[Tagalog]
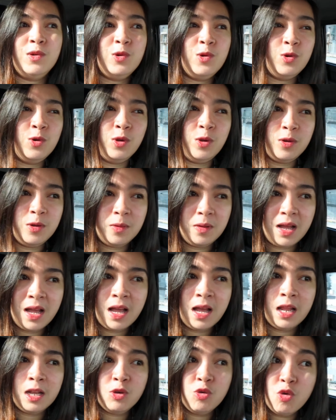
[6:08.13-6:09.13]
Though,
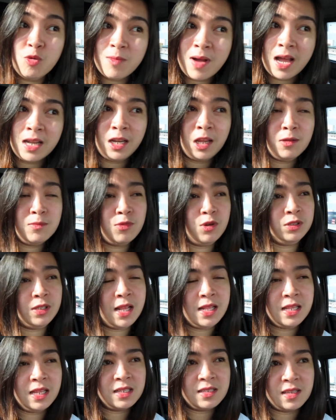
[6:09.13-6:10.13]
uh, luma na yung
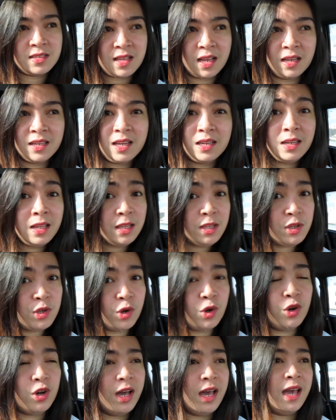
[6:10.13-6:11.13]
model ng sasakyan
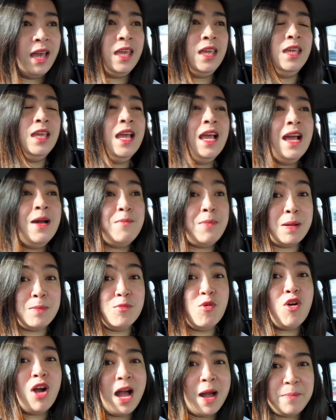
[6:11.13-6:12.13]
ninyo ay
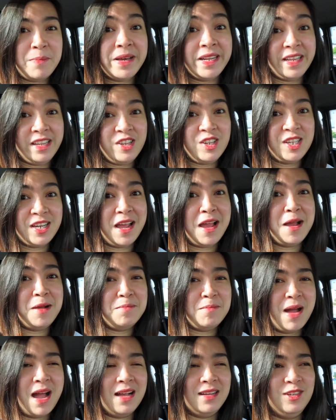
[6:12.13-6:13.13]
magmukha pa rin
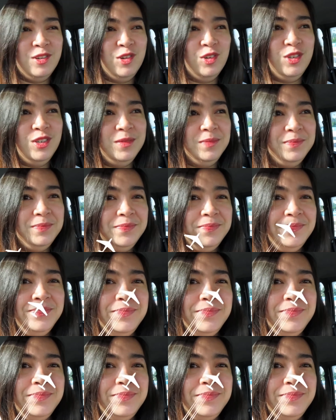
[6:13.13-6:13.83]
siyang po,